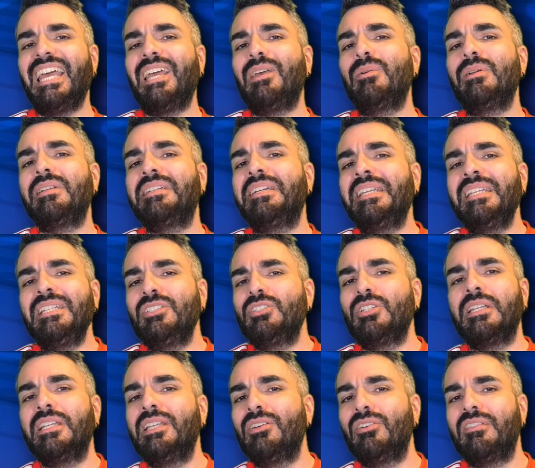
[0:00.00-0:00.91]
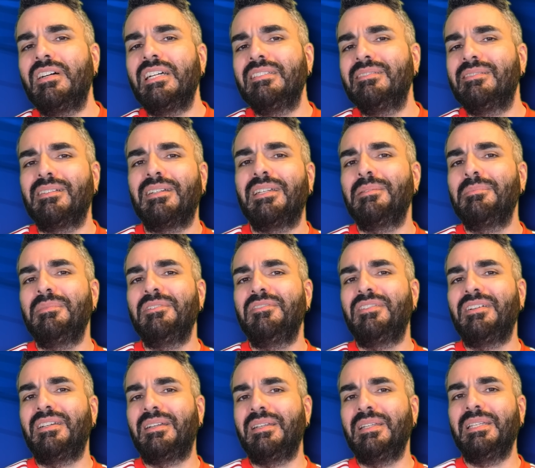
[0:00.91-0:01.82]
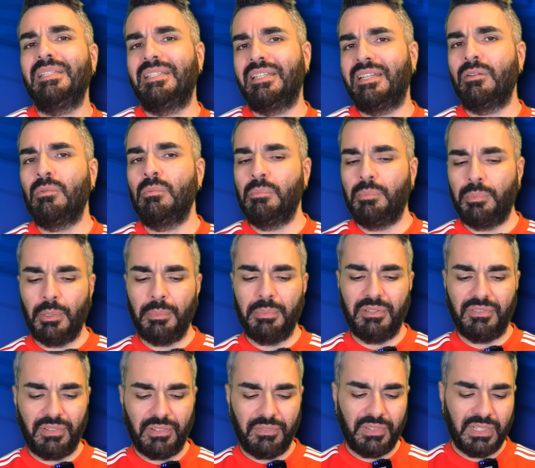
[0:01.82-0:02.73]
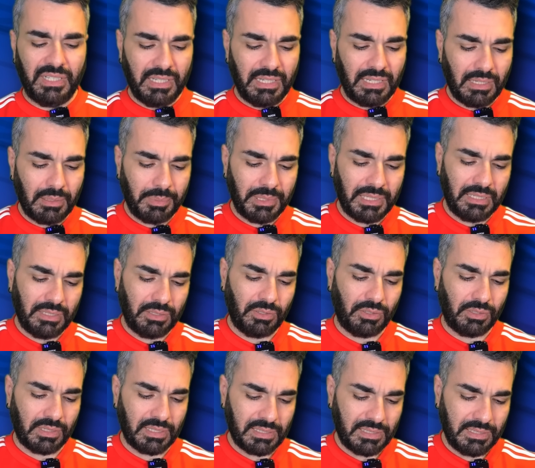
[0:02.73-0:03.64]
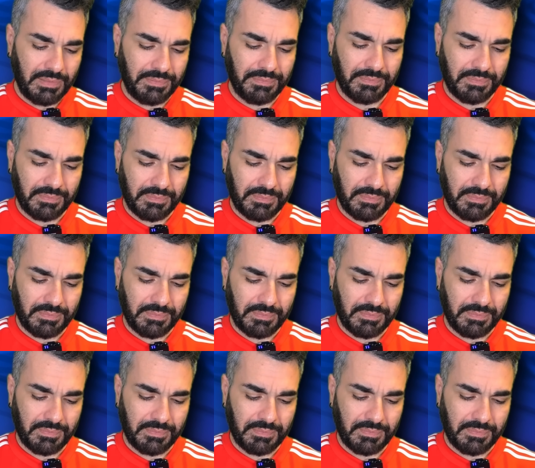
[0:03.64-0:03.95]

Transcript: quel ecco cringe anni 90 che mi fa ridere, un po' mi fa venire la pelle d'oca, sì.